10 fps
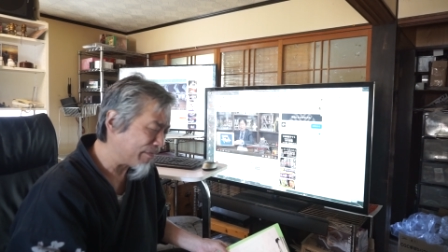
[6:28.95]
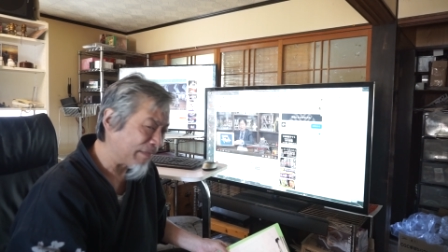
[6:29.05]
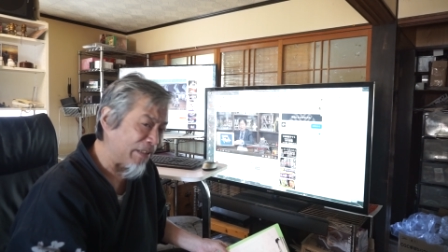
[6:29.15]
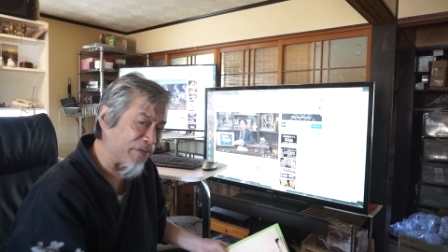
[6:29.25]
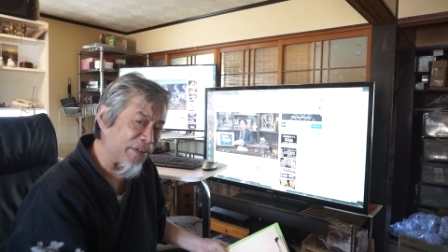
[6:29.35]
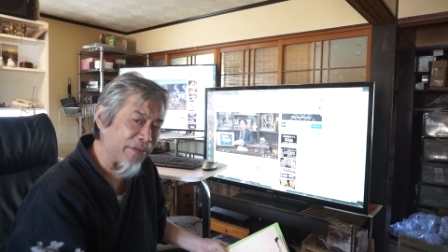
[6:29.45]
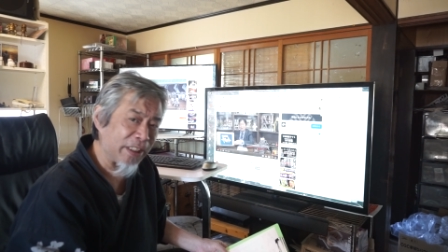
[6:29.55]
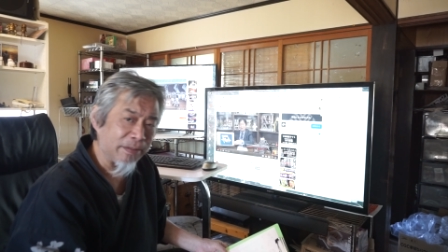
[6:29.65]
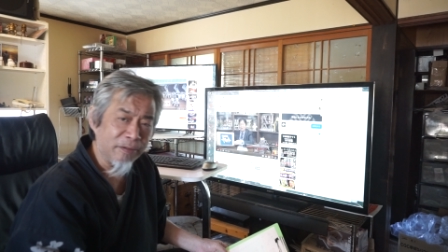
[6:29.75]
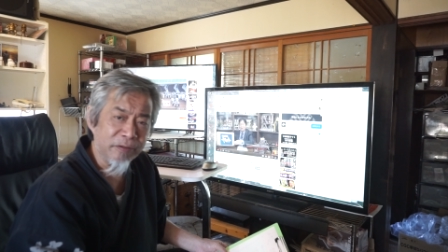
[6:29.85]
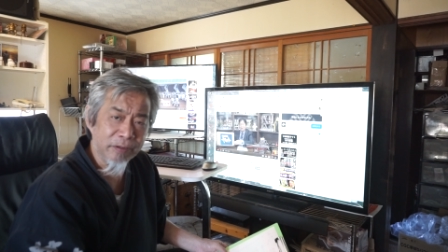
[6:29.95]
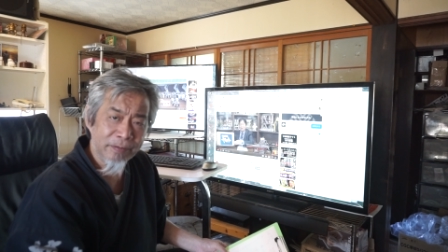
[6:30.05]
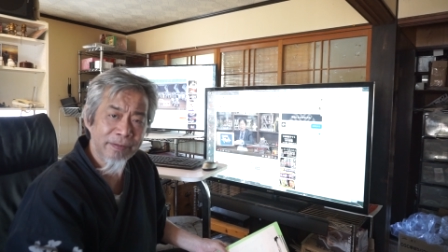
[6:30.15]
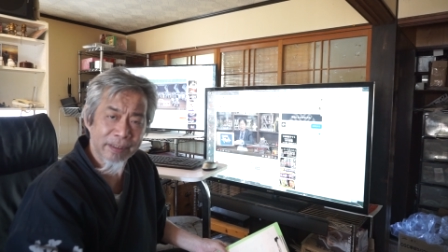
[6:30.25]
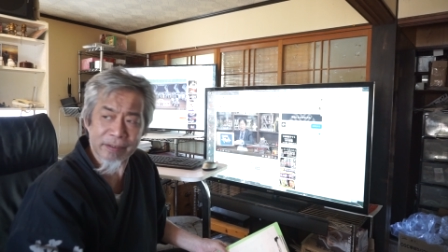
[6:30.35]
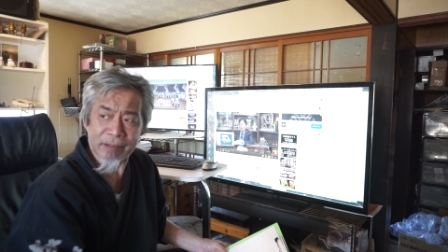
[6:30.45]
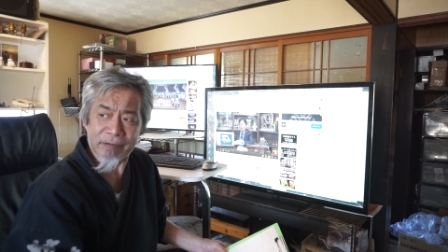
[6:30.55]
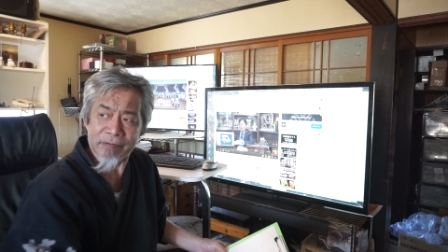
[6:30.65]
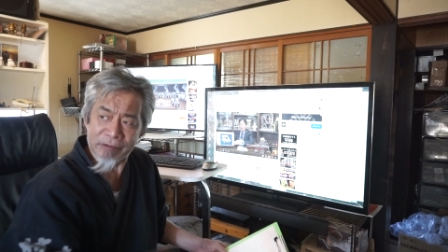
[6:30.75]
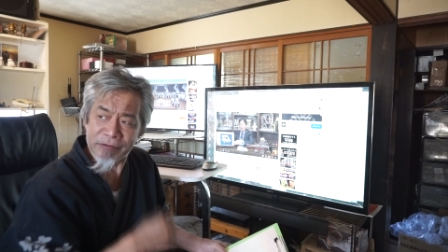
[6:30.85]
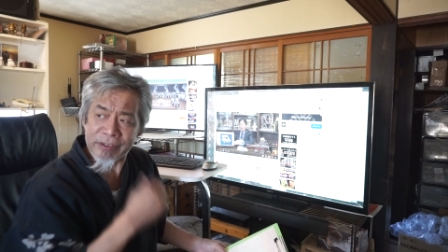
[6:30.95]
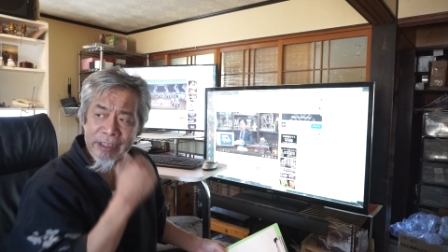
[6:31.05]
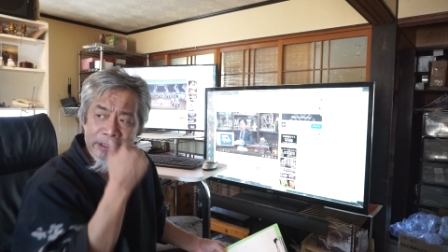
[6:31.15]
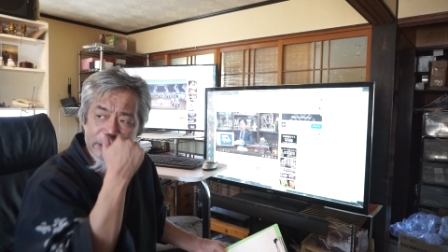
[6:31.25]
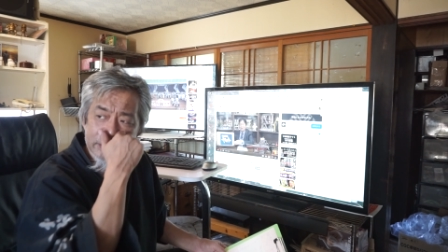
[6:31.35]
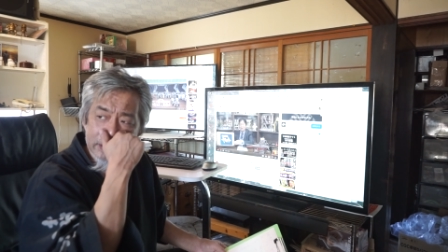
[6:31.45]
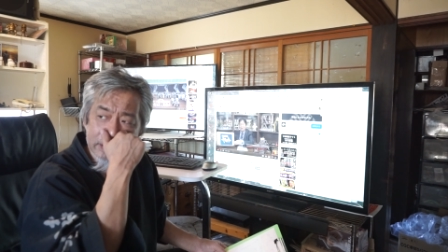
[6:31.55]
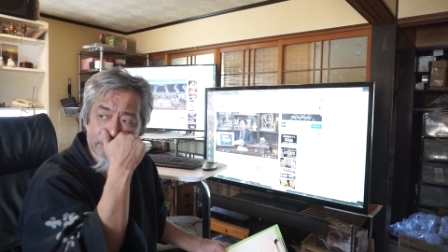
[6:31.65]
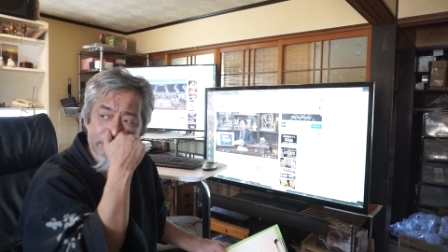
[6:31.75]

まあうちの家でも吹っ飛びますよ古い家ですし、うん、